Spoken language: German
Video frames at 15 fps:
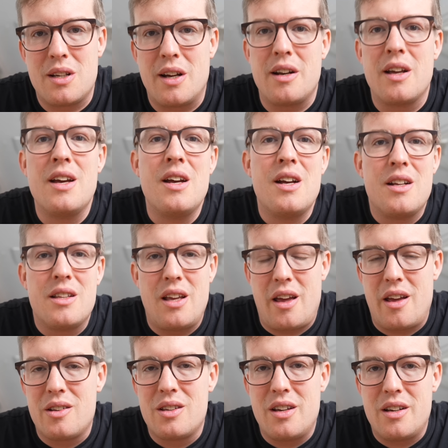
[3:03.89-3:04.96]
sein. Der
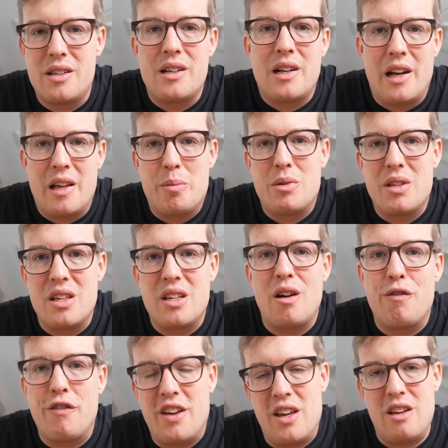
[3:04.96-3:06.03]
AirTag klebt nicht
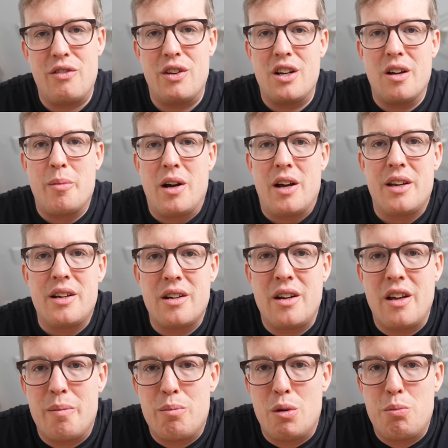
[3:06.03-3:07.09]
auf ewig am eigenen
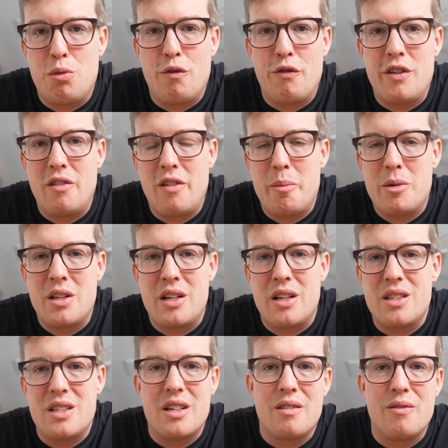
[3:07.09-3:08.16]
Apple-Profil. Wenn man den
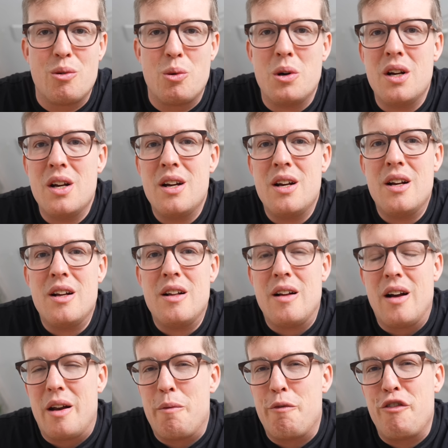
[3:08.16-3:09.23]
jetzt irgendwo
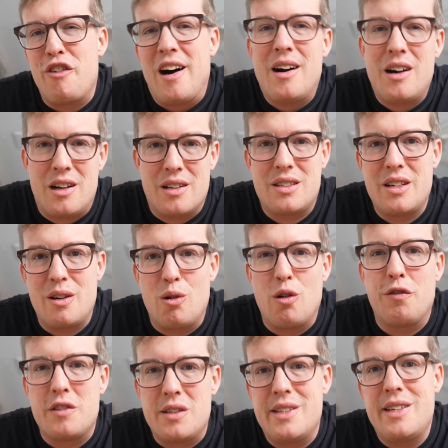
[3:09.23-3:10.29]
an einem Fahrrad sehr
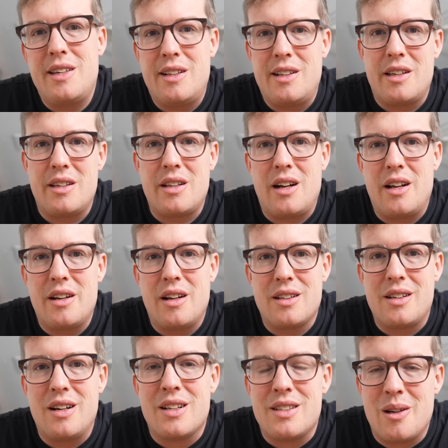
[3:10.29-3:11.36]
offensichtlich dran hat,
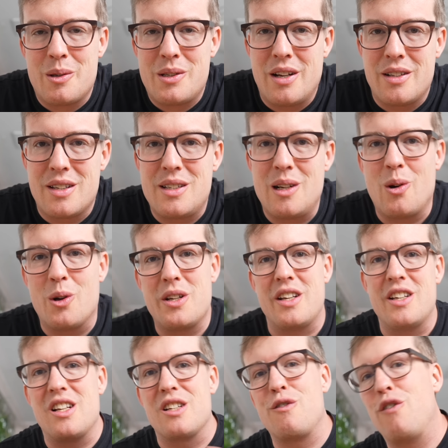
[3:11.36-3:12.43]
kann es auch sein, dass die Leute
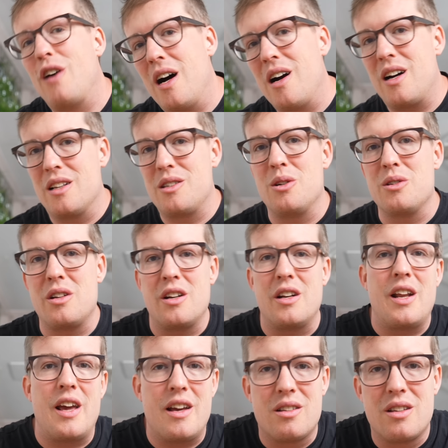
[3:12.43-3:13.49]
nicht das Fahrrad, sondern
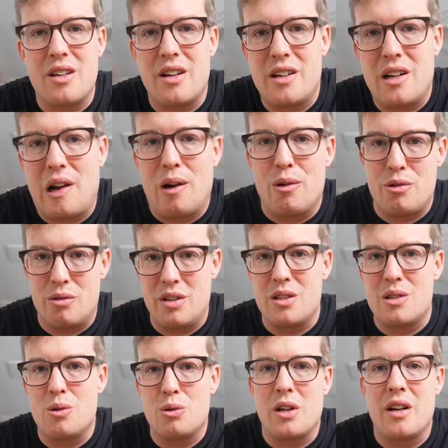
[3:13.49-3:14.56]
den AirTag klauen und ihn
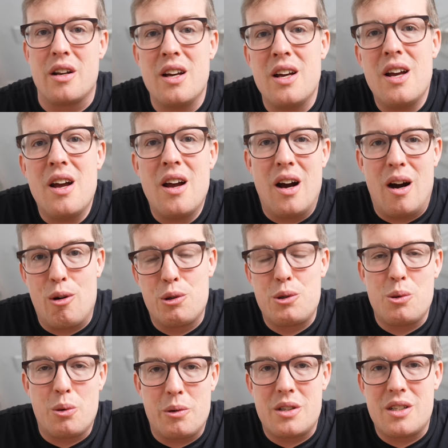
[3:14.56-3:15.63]
so dann auch
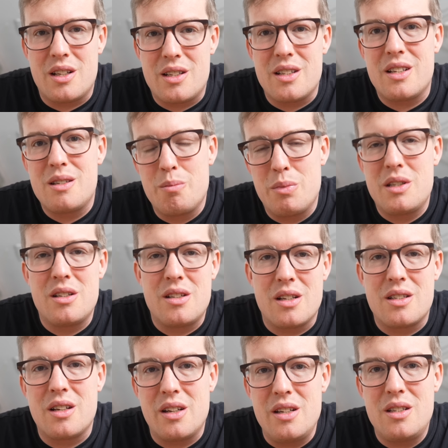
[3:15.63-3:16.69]
zurücksetzen. Das ist ein bisschen
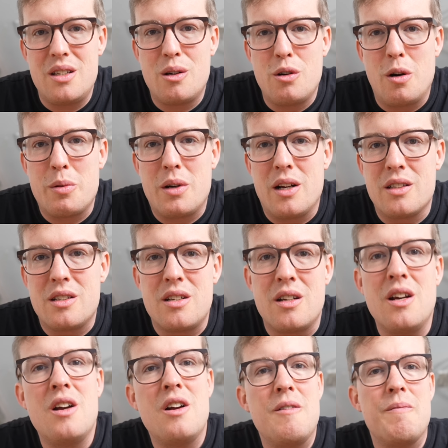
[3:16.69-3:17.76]
das Risiko am Ganzen.
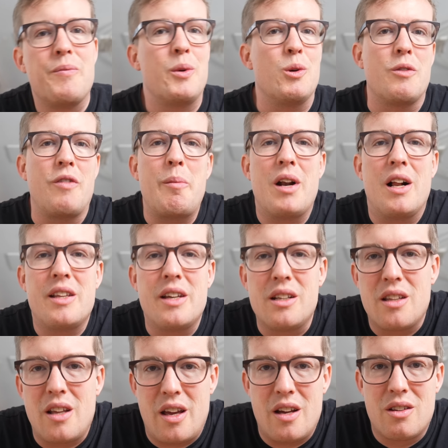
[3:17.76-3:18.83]
Oder wenn man halt
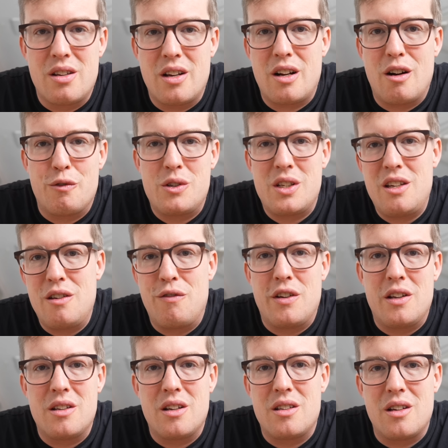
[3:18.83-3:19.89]
irgendeinen AirTag auf sich
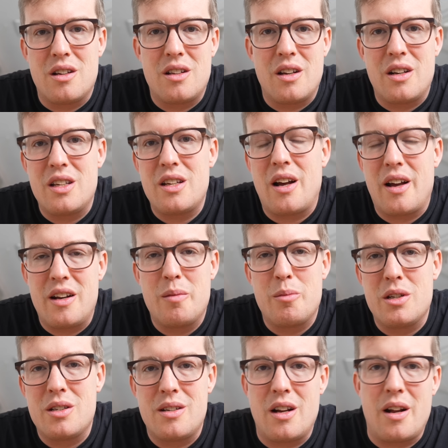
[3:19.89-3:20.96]
findet, der, der nicht einem
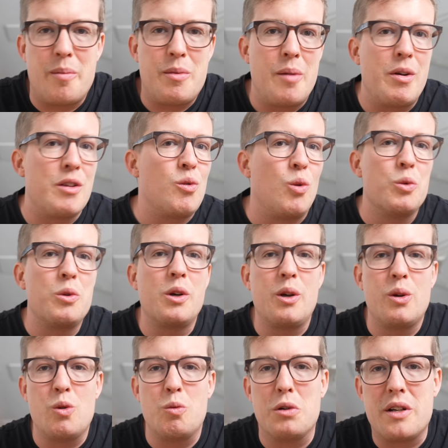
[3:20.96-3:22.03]
ist, der einem jemand
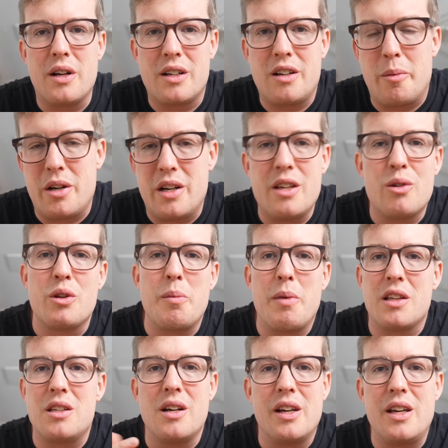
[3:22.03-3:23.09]
runtergejubelt hat, kann man nicht nur die
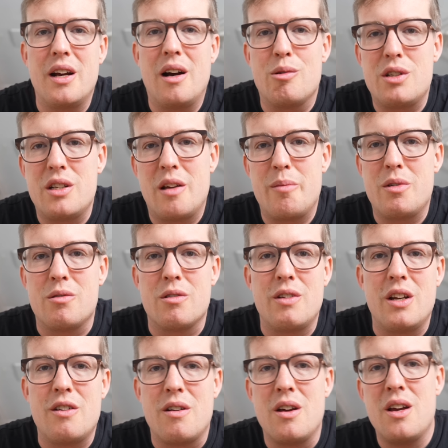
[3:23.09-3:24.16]
Batterie rausnehmen und
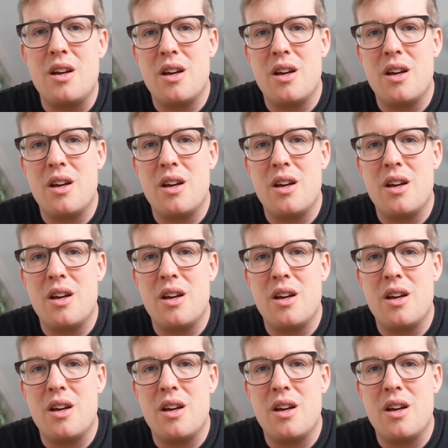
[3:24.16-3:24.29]
ihn